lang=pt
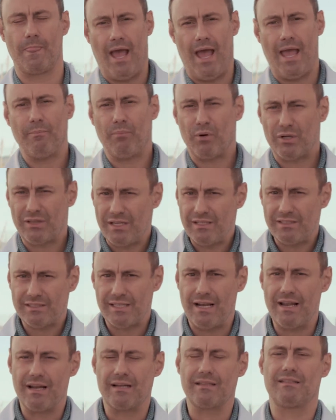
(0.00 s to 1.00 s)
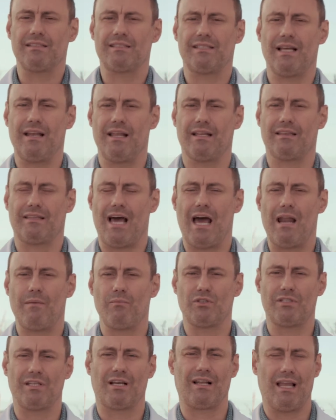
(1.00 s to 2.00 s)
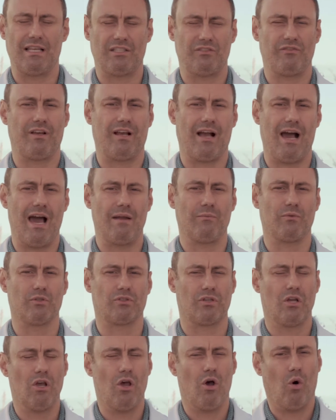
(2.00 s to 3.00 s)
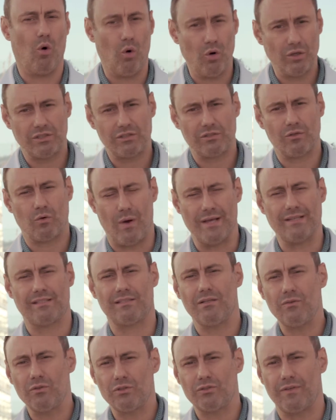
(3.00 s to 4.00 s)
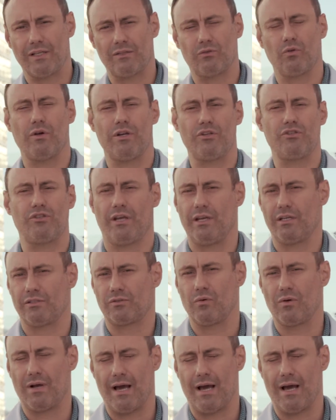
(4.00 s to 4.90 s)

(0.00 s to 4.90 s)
É importante salientarmos e classificarmos os, quais são os fatores de risco